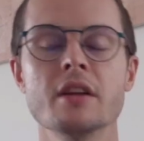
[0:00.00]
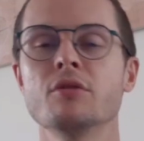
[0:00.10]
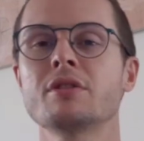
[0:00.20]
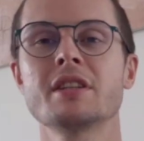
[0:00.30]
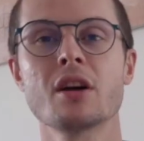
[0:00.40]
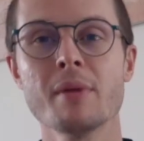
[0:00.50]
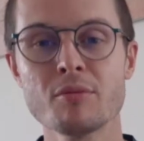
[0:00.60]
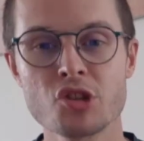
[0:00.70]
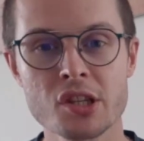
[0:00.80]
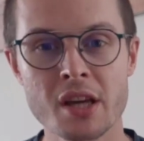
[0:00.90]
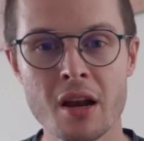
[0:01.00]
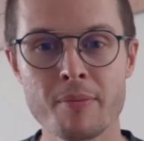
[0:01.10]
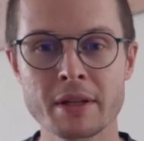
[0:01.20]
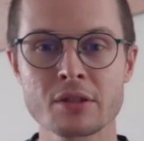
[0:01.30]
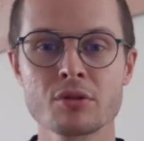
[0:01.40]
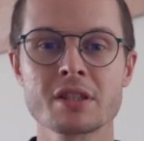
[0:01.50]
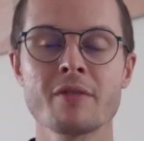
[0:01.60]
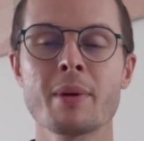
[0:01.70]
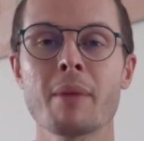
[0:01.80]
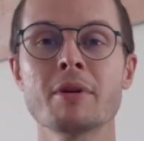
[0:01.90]
Donc c'est quand même génial parce que ça
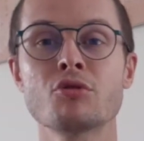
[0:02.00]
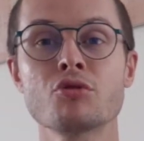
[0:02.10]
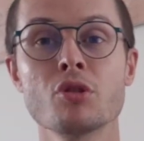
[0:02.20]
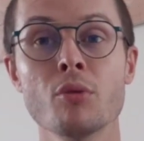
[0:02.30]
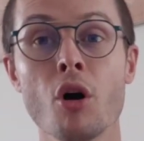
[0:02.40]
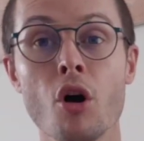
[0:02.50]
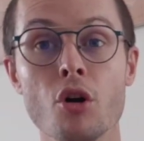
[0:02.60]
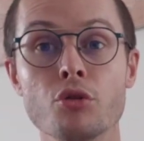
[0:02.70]
permet justement